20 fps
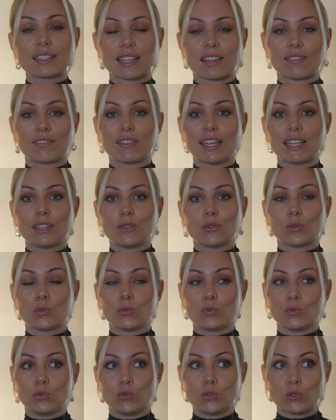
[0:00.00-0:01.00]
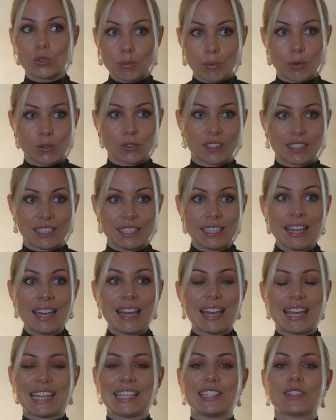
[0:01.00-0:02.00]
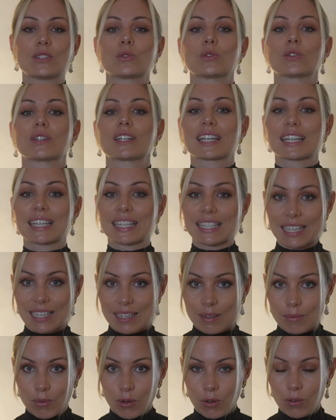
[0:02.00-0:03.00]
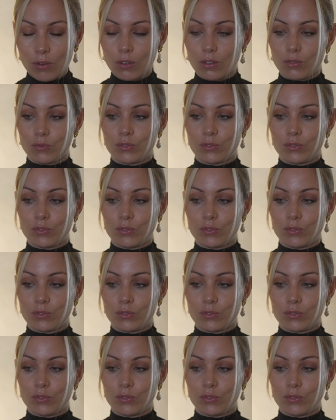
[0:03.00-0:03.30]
ça va être de vous demander est-ce que réellement